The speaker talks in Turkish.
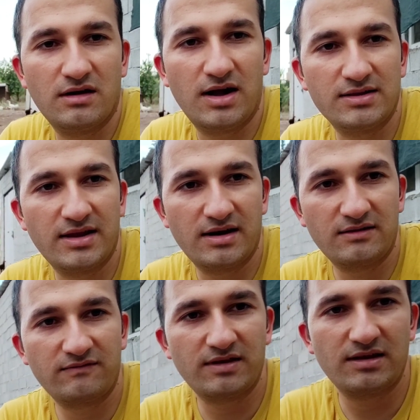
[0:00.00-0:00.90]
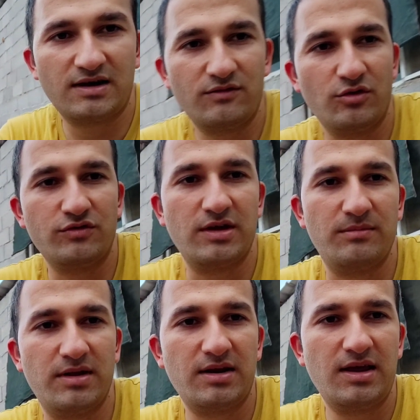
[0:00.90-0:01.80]
Alternatif tedavi
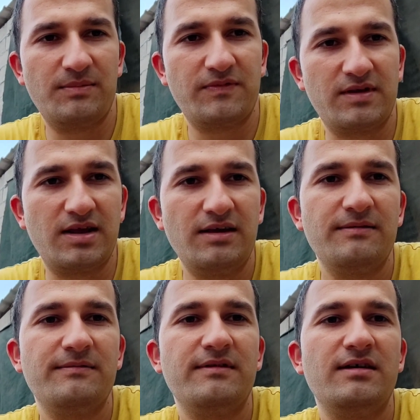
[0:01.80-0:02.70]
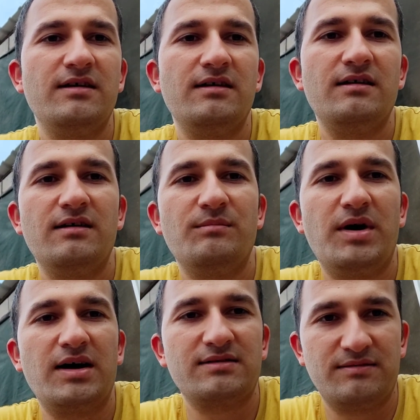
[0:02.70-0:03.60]
yöntemleri hepsine
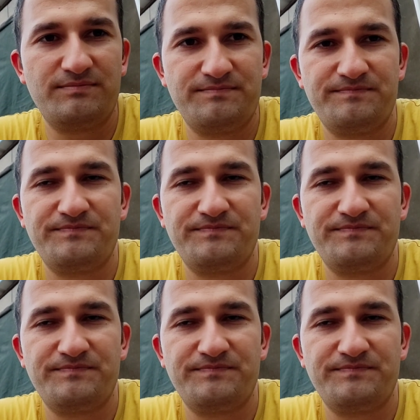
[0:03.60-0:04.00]
baktım.